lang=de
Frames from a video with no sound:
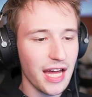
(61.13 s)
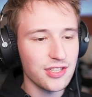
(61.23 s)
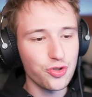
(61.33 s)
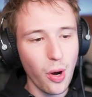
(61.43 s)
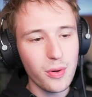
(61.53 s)

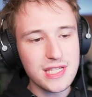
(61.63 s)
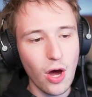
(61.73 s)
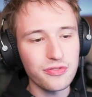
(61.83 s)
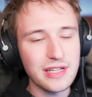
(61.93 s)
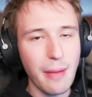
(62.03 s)
gerade Trowers
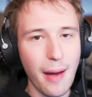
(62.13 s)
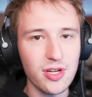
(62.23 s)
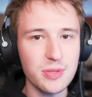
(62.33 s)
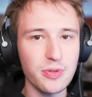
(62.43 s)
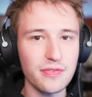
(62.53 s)
aufnehmen,
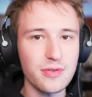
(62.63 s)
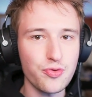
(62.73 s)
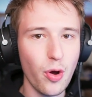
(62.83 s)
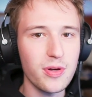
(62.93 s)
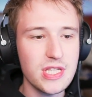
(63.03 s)
aber ich bin auf den
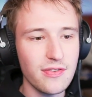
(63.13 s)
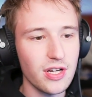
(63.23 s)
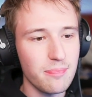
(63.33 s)
Trowers-Server